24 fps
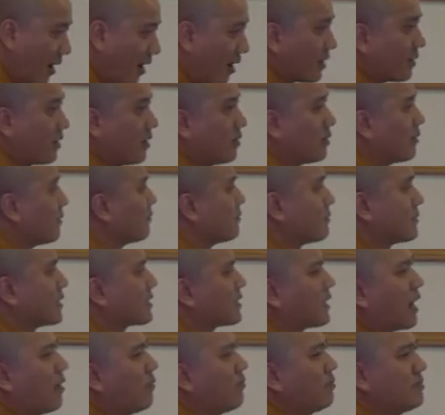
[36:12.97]
nhỏ thôi,
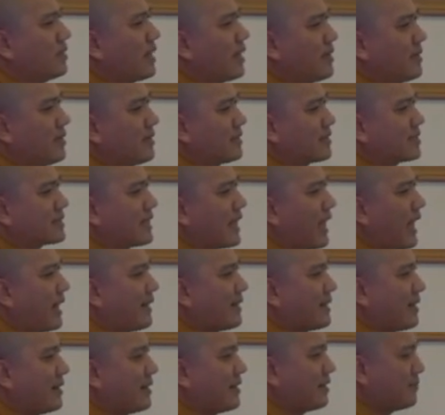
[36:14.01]
thông ra liền,
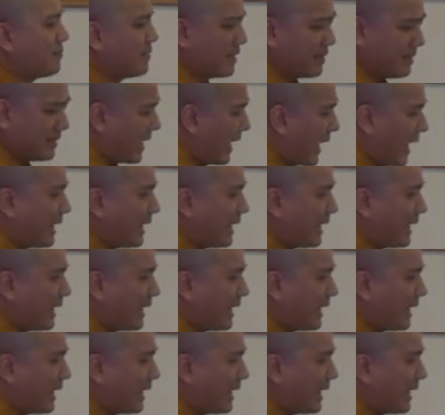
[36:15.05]
sáng ra liền, mình